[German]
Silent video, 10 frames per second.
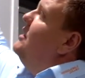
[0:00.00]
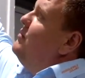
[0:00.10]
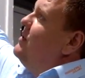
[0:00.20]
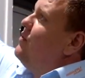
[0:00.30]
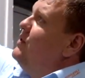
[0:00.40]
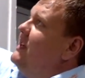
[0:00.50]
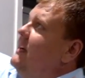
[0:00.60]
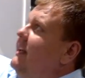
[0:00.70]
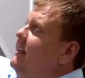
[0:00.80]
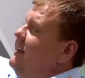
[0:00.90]
mit großer
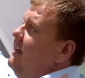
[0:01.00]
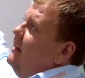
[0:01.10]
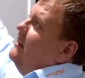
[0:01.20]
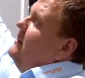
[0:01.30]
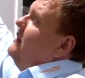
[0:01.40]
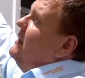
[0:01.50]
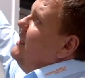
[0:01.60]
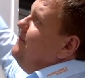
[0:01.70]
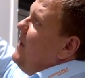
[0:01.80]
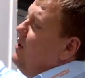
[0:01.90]

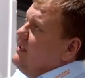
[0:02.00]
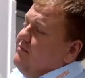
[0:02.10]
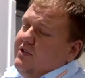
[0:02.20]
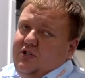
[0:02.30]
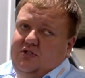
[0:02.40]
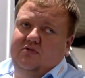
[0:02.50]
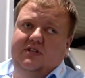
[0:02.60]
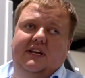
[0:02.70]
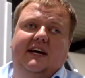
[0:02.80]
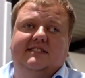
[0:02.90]
LED-Außenbeleuchtung, ähm,
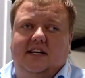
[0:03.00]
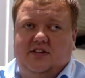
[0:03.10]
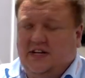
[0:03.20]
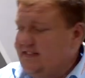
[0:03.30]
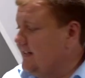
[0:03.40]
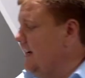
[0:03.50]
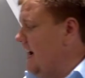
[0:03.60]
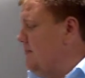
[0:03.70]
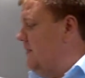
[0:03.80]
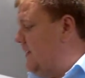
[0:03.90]
die gleichzeitig als
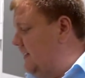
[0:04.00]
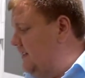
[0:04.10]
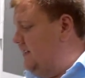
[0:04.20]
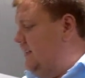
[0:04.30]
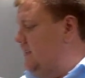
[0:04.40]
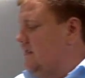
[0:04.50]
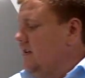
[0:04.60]
Regenablaufkante dient.